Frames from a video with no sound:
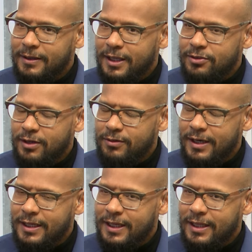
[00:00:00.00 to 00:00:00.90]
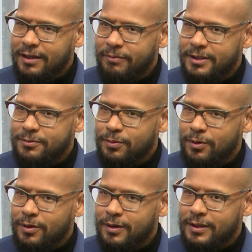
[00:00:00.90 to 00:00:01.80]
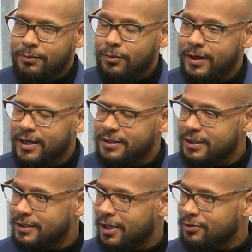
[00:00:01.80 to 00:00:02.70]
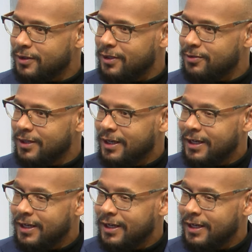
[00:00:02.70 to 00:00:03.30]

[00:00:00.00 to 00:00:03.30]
de hecho hay una liga de béisbol de mujeres en Estados Unidos